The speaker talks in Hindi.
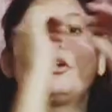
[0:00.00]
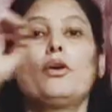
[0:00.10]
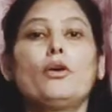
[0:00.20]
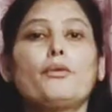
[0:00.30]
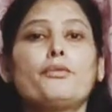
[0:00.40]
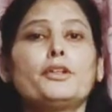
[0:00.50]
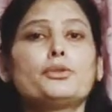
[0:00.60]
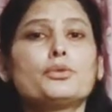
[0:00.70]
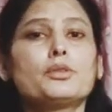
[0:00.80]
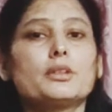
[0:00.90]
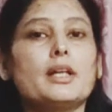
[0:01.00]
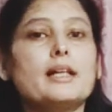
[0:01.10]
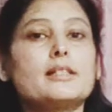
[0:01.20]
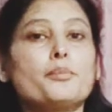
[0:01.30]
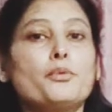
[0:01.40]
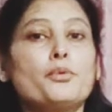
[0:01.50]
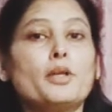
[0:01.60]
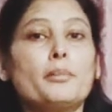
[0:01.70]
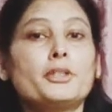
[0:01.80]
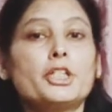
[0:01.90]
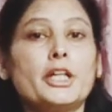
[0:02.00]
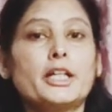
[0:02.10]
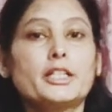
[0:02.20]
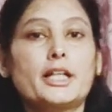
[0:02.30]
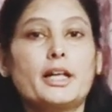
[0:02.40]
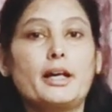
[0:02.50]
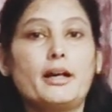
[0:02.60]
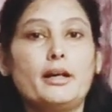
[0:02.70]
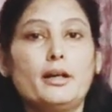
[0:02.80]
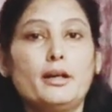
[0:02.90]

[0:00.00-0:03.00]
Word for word: है और फिर ऐसे पूरा पीछे लेके जाना है